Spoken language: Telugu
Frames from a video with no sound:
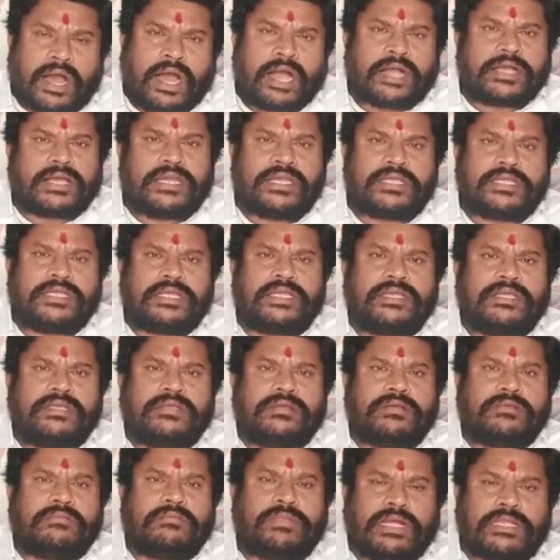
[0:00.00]
ఆకలికి
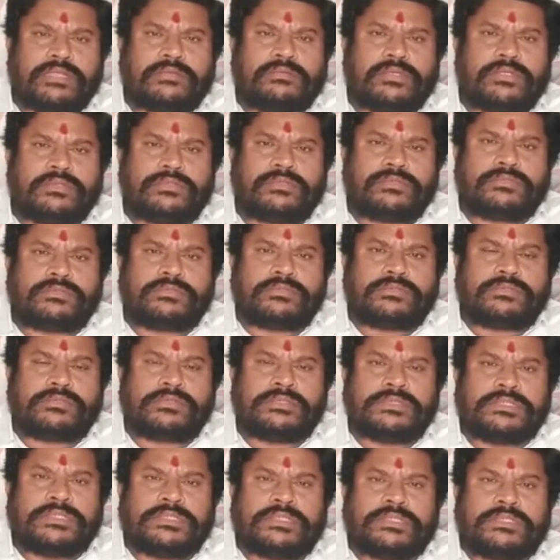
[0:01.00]
బాధపడుతూ
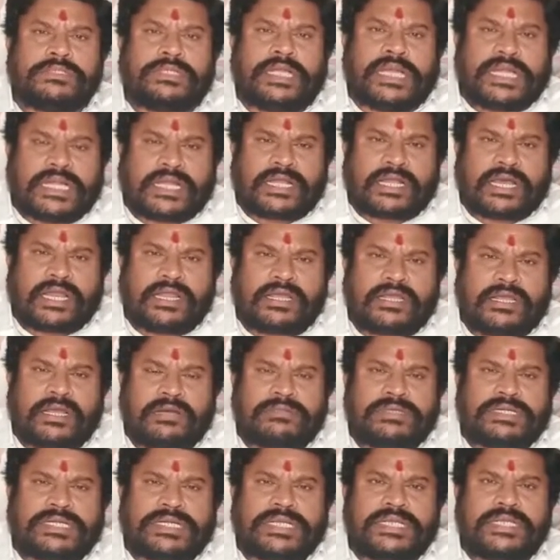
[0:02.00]
ఎండాకాలం
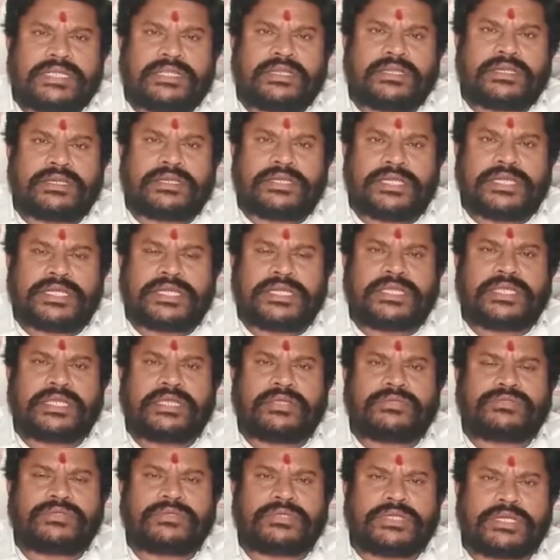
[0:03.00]
కాబట్టి నీటికి
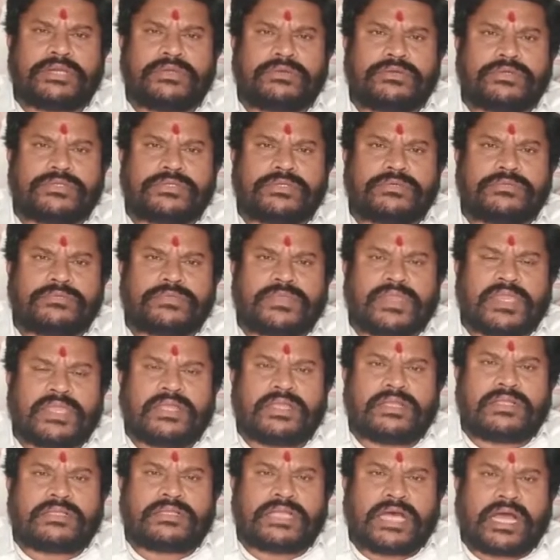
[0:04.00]
కోసం నీటి కోసం
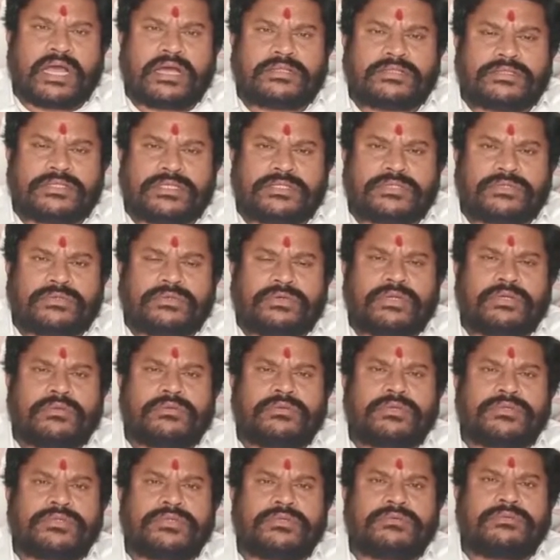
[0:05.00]
దాహం తీర్చుకోవడం
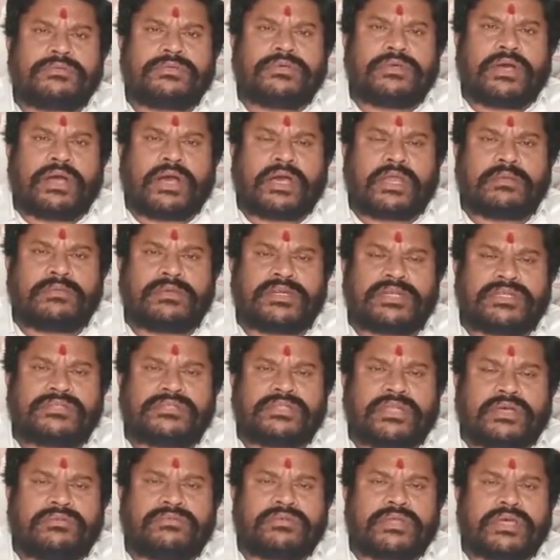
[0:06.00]
కోసం
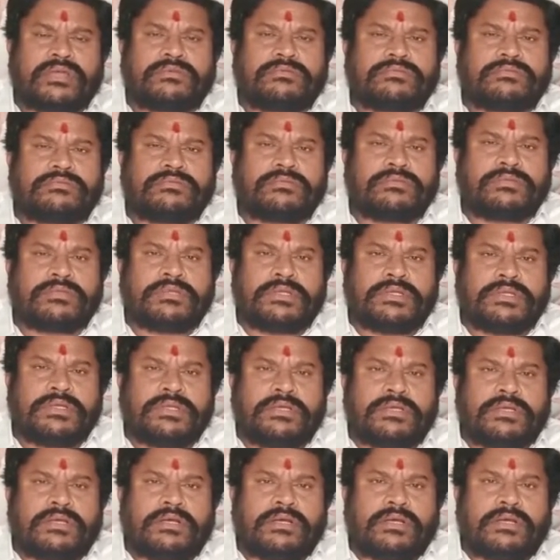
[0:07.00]
అలమటిస్తూ ఉన్నారు
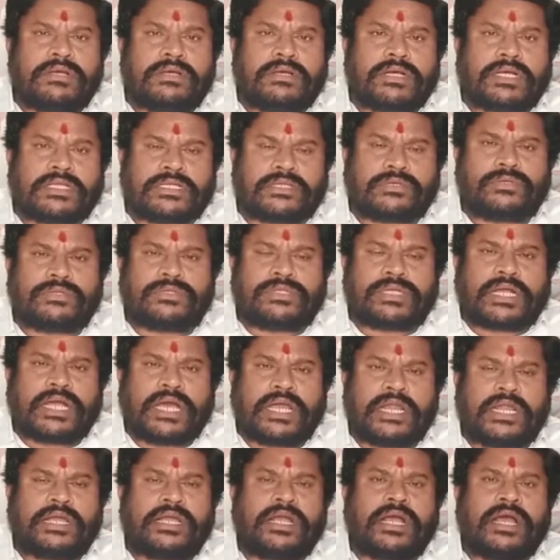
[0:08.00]
గత
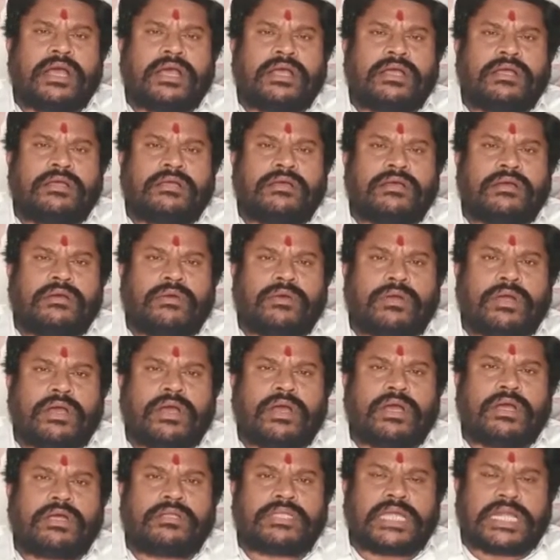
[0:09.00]
కొంతకాలంగా ఒక
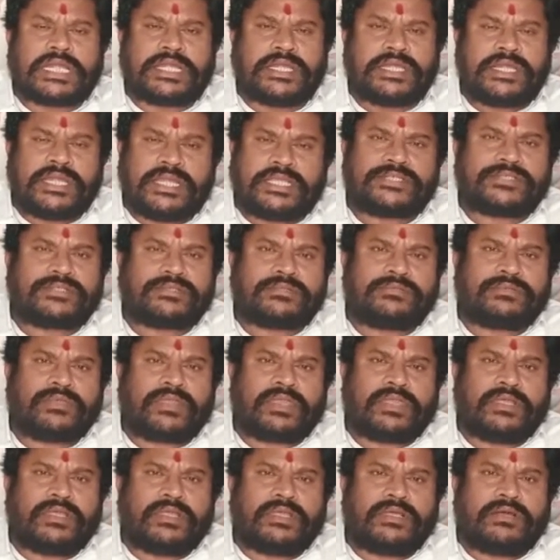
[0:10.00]
థర్టీ డేస్
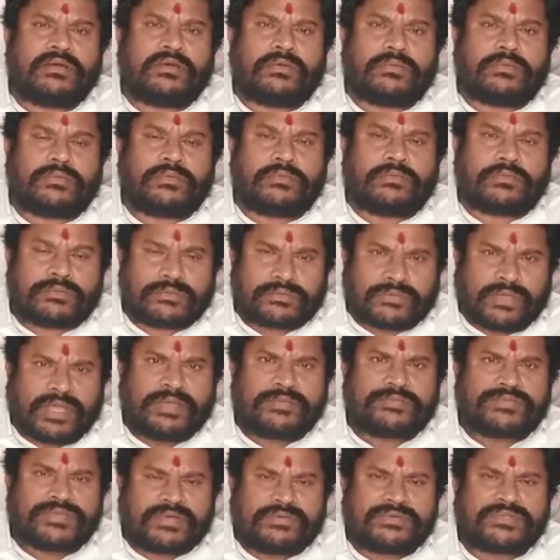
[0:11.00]

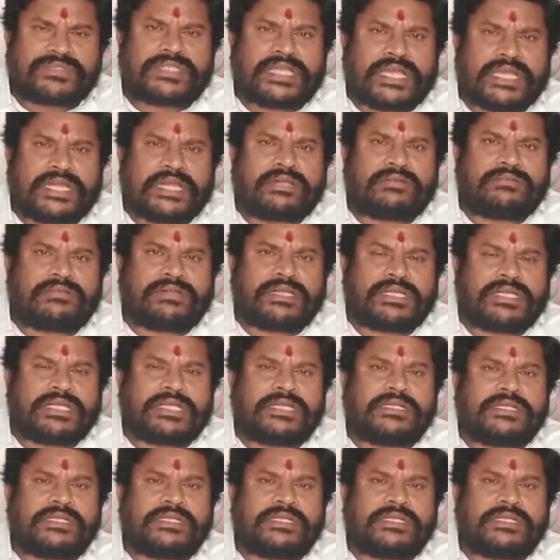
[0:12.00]
స్వయం సంస్థ అయినటువంటి